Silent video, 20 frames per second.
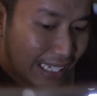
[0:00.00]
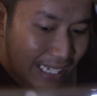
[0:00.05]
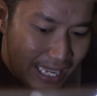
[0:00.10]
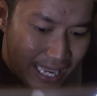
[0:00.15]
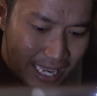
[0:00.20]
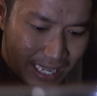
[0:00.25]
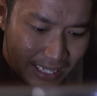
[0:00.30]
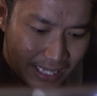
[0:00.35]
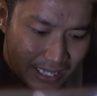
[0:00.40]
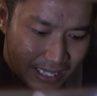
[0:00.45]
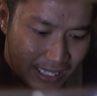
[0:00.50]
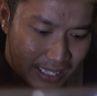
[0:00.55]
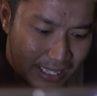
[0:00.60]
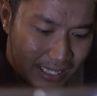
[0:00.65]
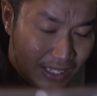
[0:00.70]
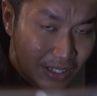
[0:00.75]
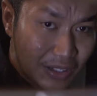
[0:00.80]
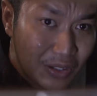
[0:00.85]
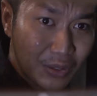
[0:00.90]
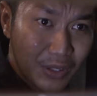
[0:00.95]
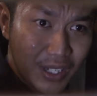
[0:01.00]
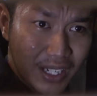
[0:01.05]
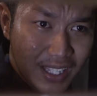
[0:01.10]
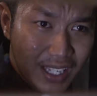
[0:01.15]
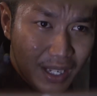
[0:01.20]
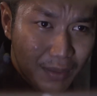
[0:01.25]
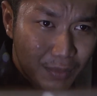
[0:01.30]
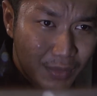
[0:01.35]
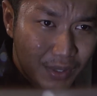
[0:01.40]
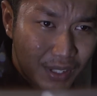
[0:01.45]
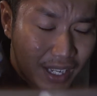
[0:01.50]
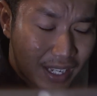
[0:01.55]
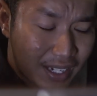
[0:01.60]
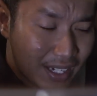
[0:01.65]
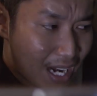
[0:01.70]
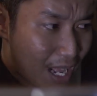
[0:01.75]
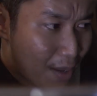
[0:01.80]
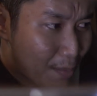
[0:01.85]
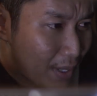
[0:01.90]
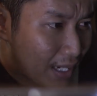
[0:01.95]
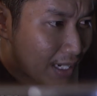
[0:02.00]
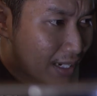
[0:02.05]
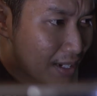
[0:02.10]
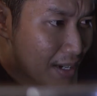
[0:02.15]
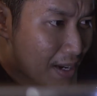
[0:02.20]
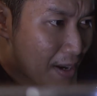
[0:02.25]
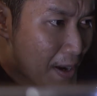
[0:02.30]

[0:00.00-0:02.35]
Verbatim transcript: Ya, ini udah jam setengah delapan.